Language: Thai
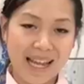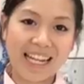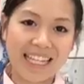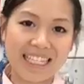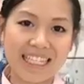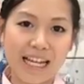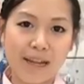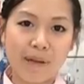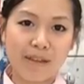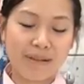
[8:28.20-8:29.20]
15นาทีเดี๋ยว
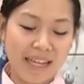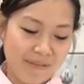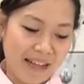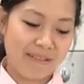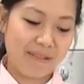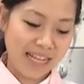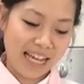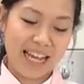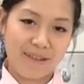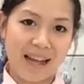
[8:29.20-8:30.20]
เรามาดูกันว่า
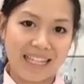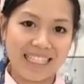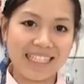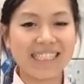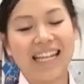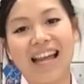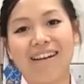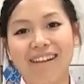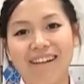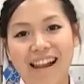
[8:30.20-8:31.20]
ไข่หวานที่เสร็จแล้
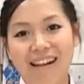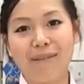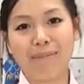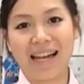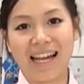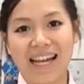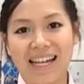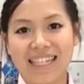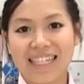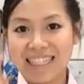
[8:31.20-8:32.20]
วล็อกแล้วออกมาค่ะ
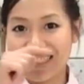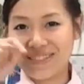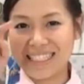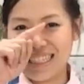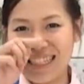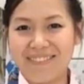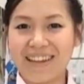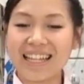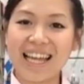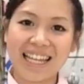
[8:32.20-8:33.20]
จะเป็นสี่เหลี่ยม
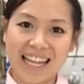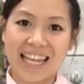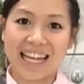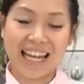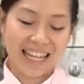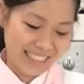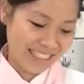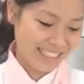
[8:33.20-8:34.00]
หน้าตายังไงค่ะ